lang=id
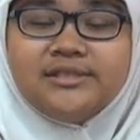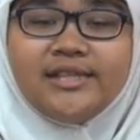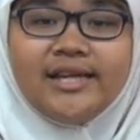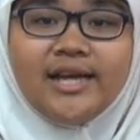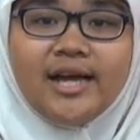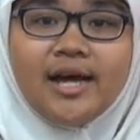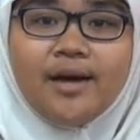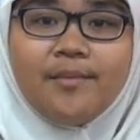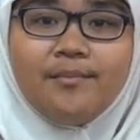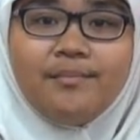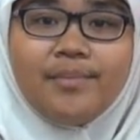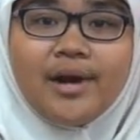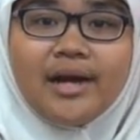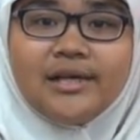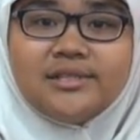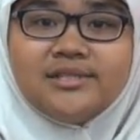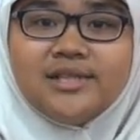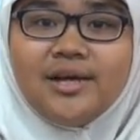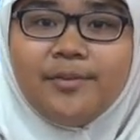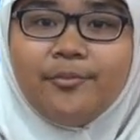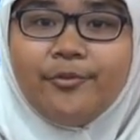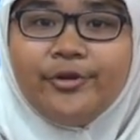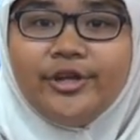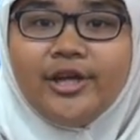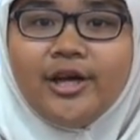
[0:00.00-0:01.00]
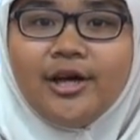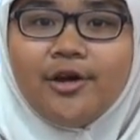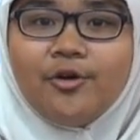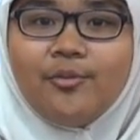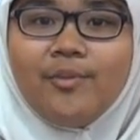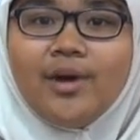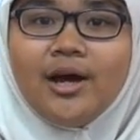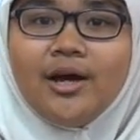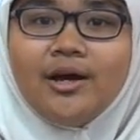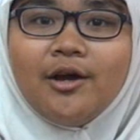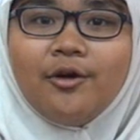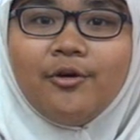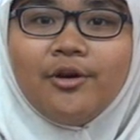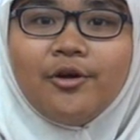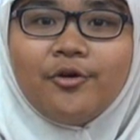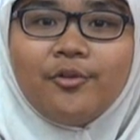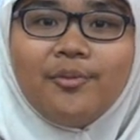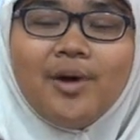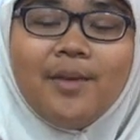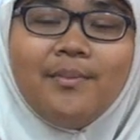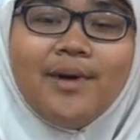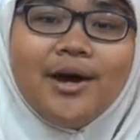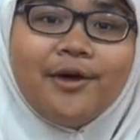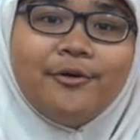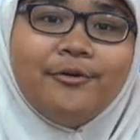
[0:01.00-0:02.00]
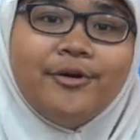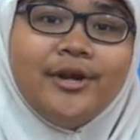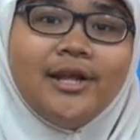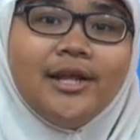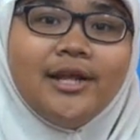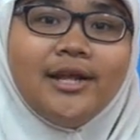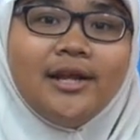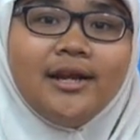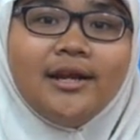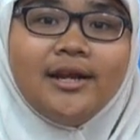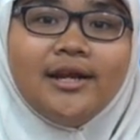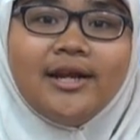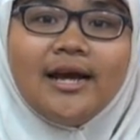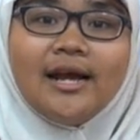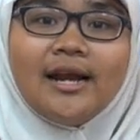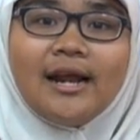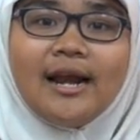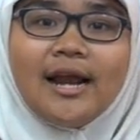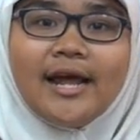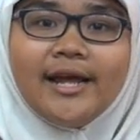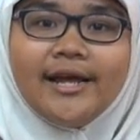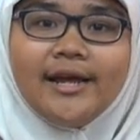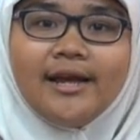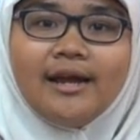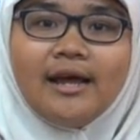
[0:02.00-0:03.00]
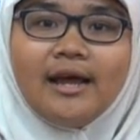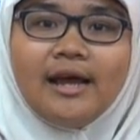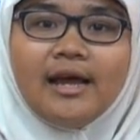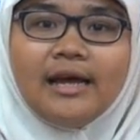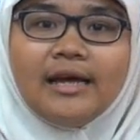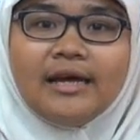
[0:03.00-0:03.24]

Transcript: Saya berasa punya rumah rumah baru di negara lain.